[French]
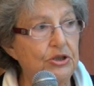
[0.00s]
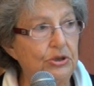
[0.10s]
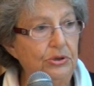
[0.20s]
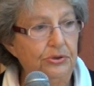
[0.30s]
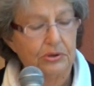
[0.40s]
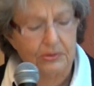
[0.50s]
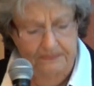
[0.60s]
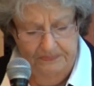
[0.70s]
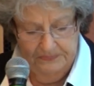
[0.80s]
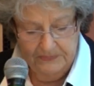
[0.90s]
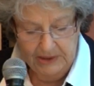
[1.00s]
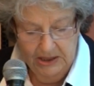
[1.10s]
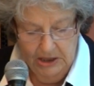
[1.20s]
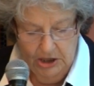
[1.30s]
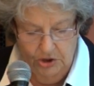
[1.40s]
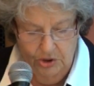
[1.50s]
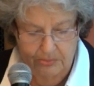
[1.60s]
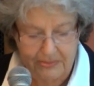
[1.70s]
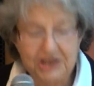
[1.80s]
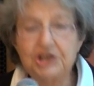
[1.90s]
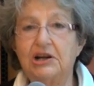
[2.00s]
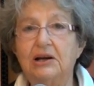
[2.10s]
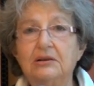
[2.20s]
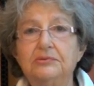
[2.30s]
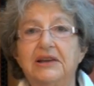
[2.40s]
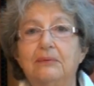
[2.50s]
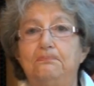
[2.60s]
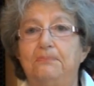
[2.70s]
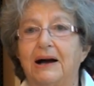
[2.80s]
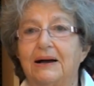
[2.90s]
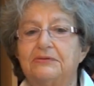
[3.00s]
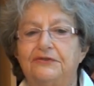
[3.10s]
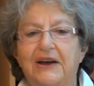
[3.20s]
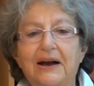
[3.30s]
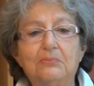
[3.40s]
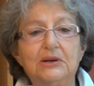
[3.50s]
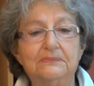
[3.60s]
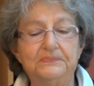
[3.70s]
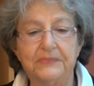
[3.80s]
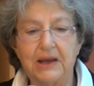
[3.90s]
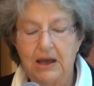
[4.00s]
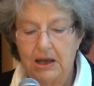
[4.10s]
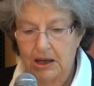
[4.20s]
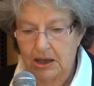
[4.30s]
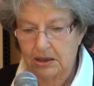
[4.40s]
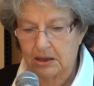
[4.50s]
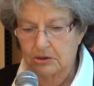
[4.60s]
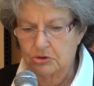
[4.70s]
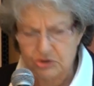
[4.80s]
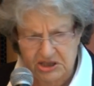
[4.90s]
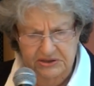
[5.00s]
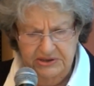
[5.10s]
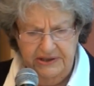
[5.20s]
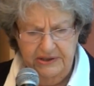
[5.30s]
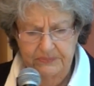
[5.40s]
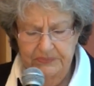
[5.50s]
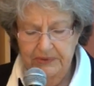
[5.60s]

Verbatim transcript: Joliot, euh, marchant d'un pas ferme, euh, concentrée